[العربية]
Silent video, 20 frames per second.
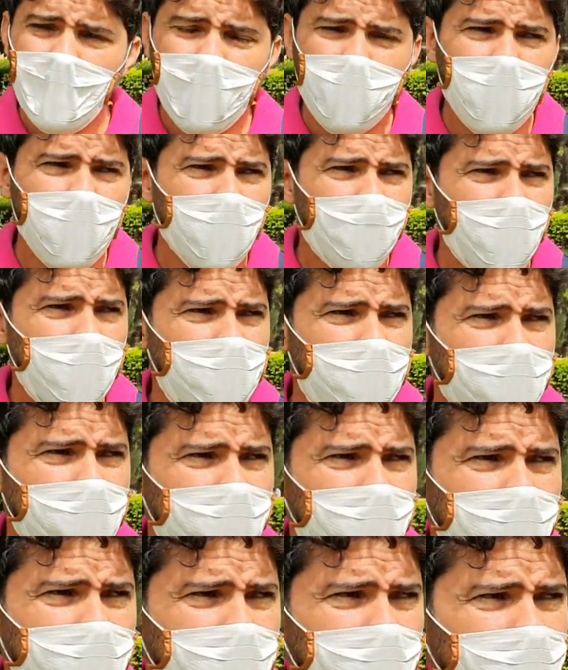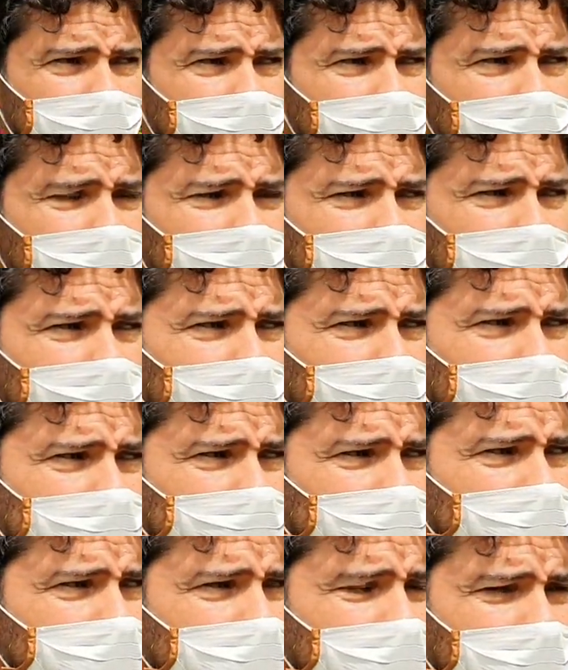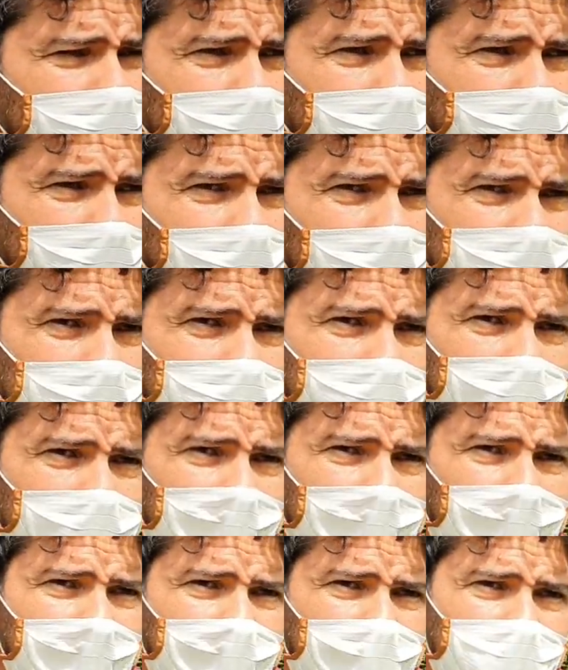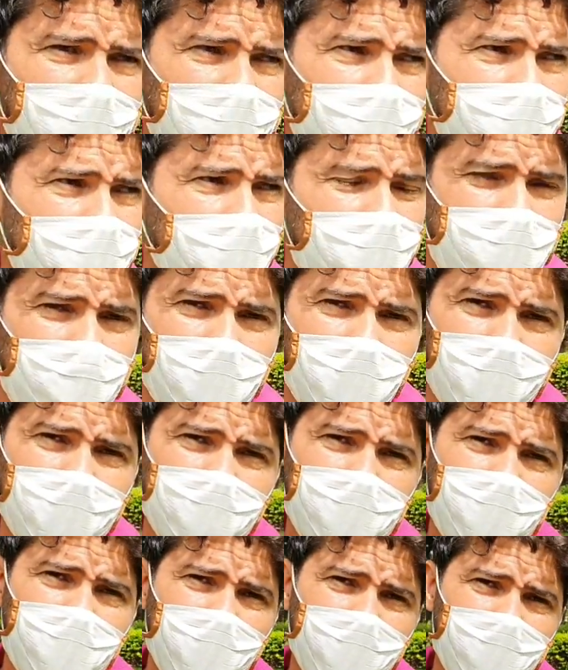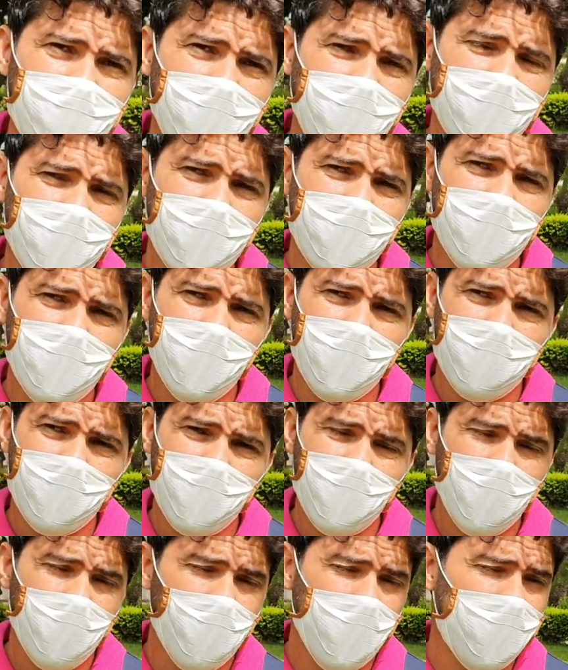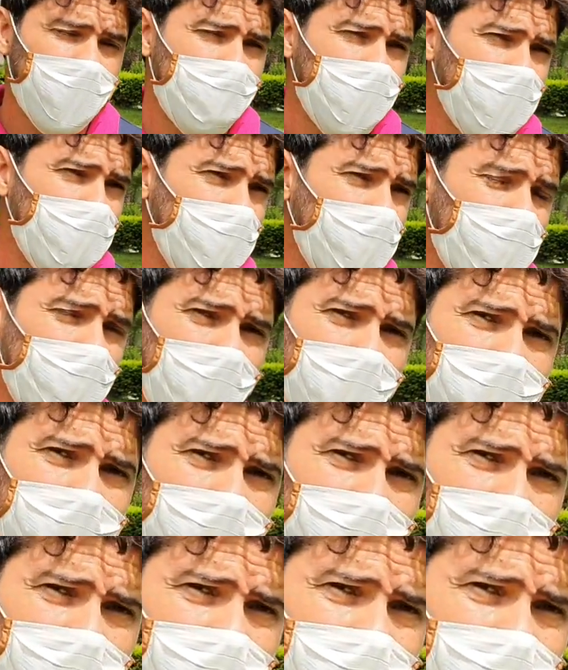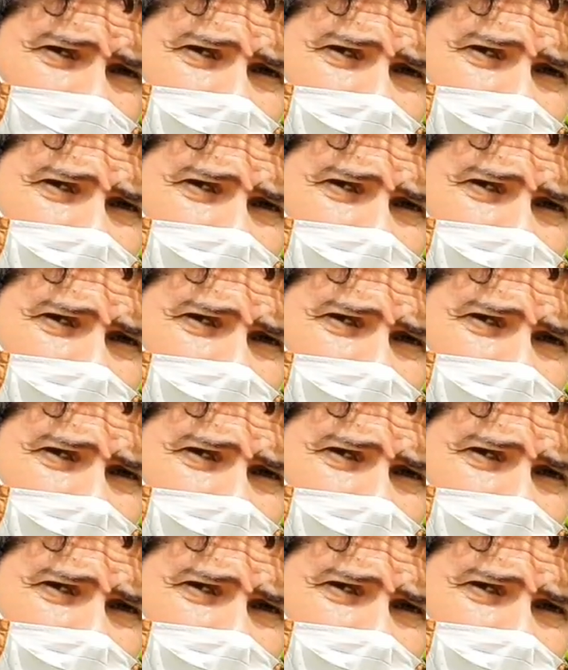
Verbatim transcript: خلفت هذه هاد القطيعه خلفت آه، ازمه اقتصاديه عند هاد الناس وازمه اجتماعيه